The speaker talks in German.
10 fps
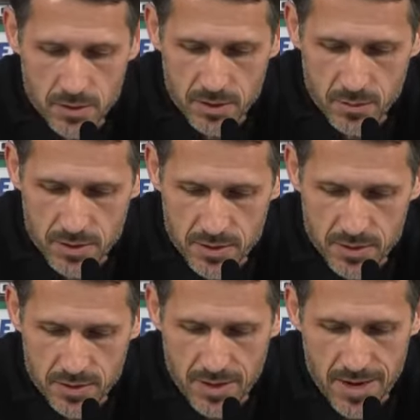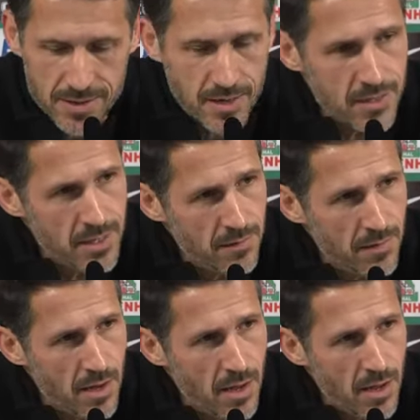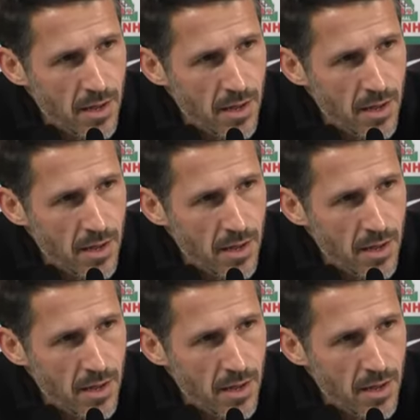deshalb ist das ein alternativer äh,